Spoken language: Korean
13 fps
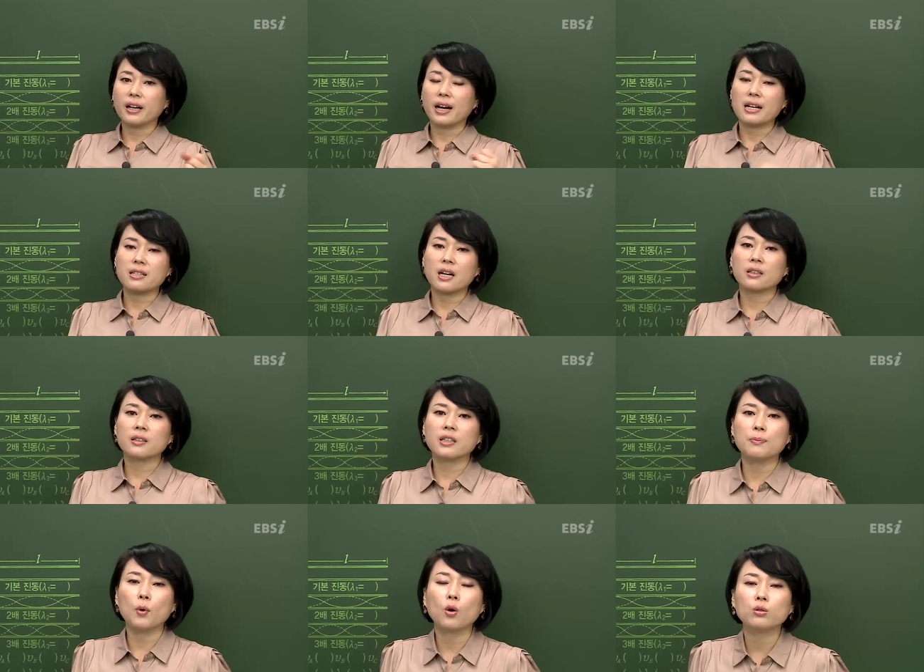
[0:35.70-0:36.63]
가장
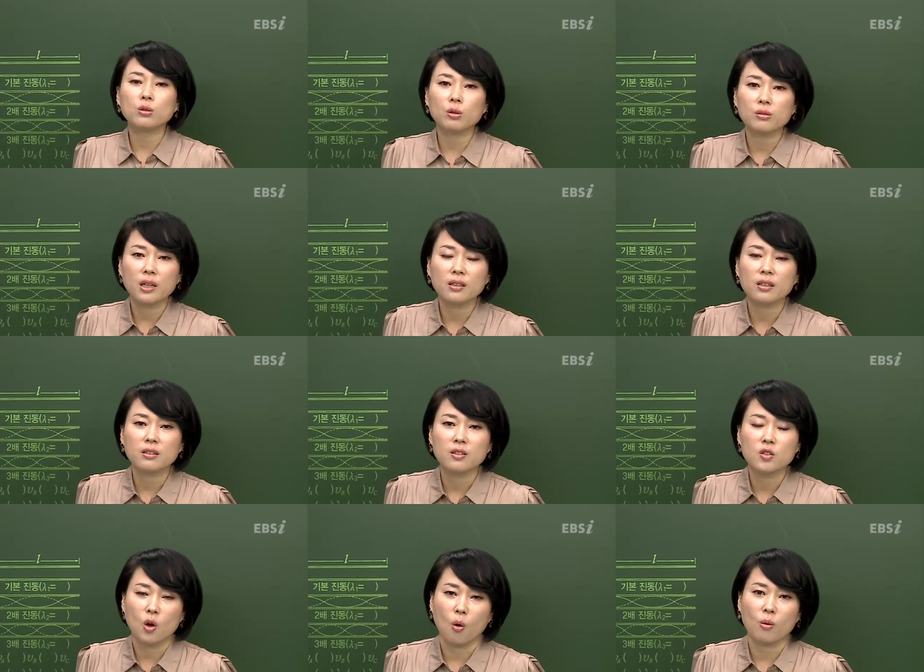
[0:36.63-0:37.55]
기본으로 생기는
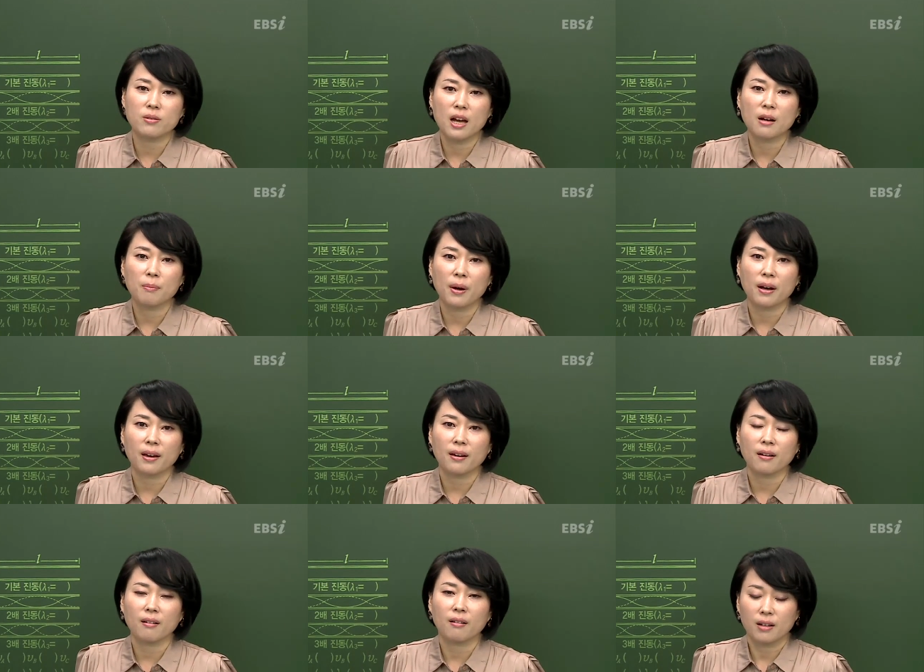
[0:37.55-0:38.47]

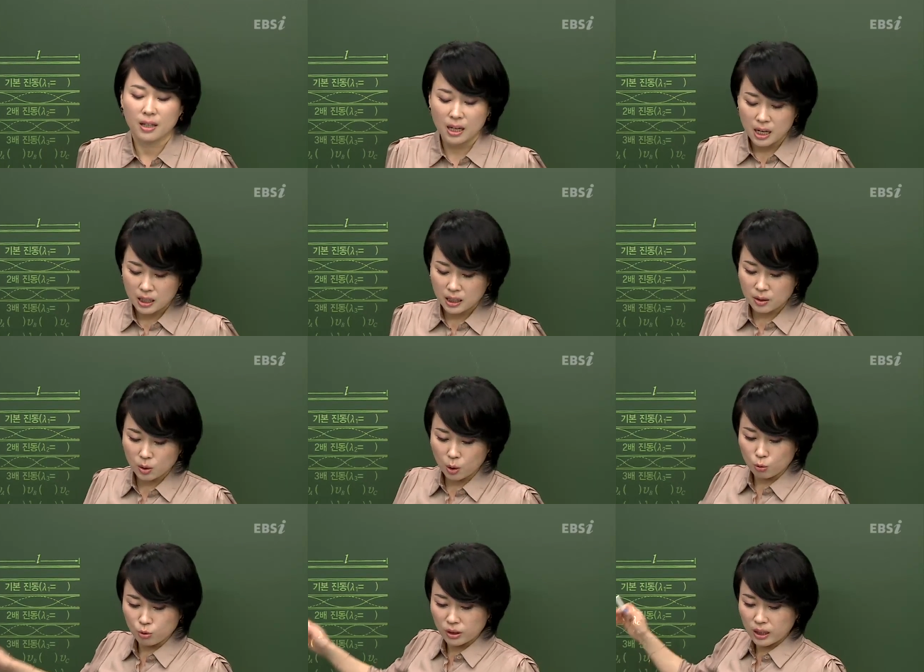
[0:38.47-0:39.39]
정상파예요. 그래서
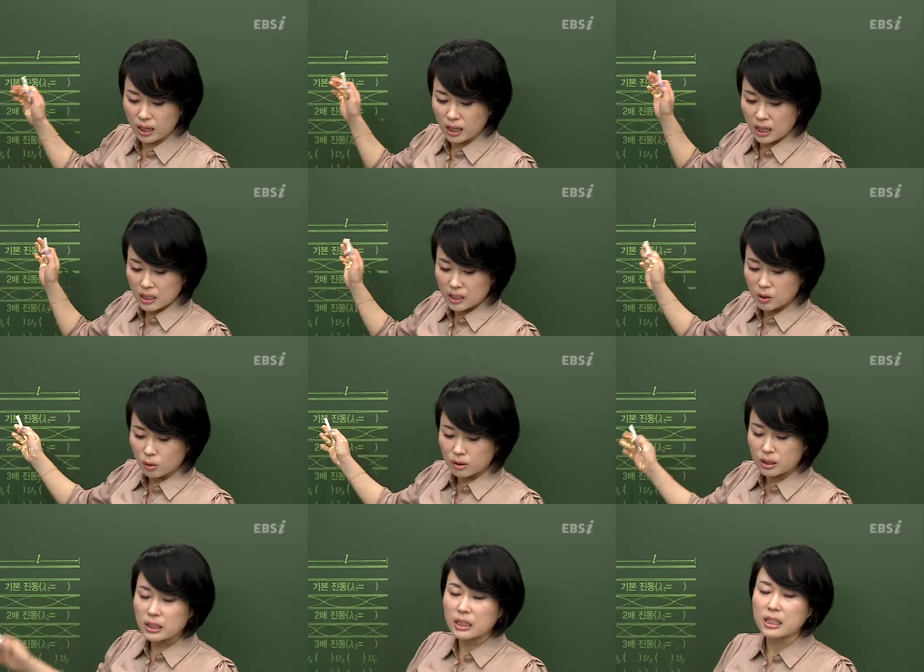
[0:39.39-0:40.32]
우리가
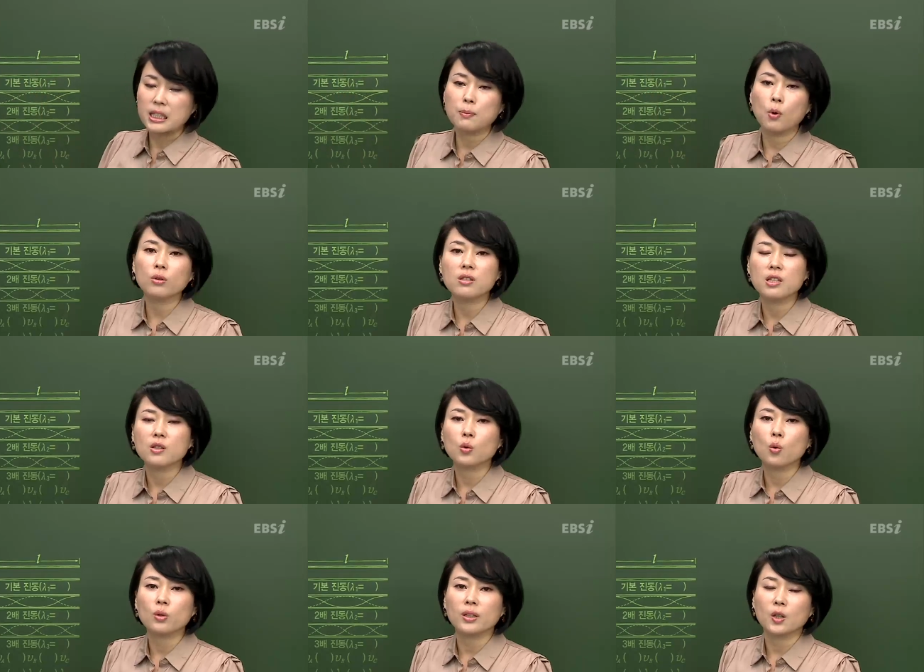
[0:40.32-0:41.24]
이것을 기본
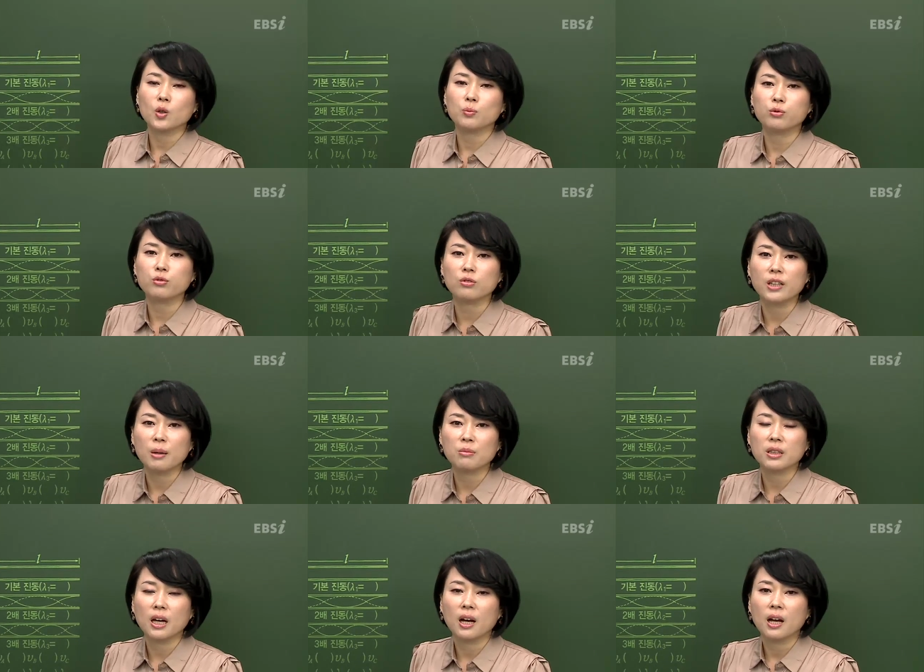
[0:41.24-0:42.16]
진동이라고
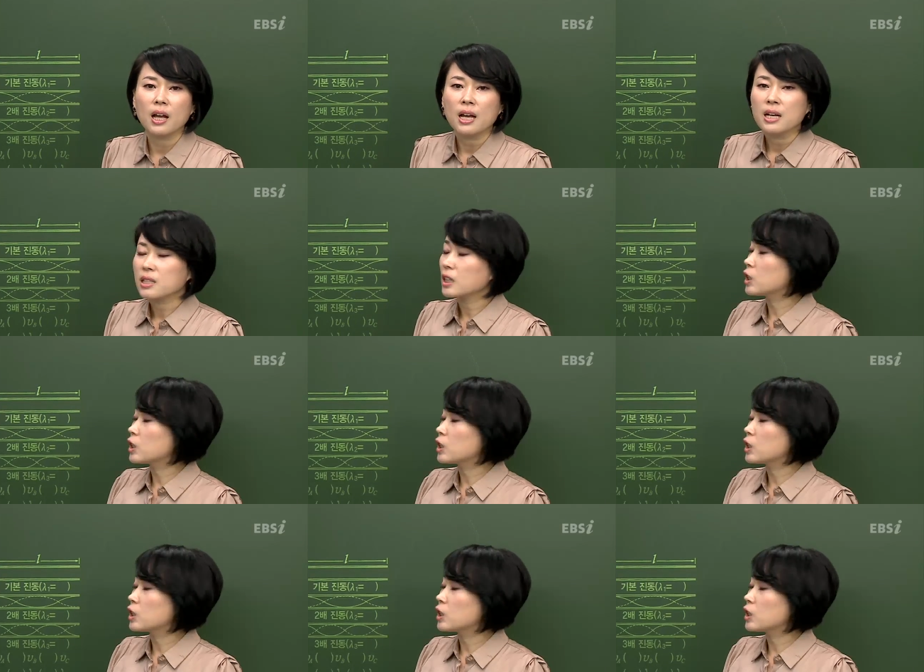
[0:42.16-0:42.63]
부른답니다. 자,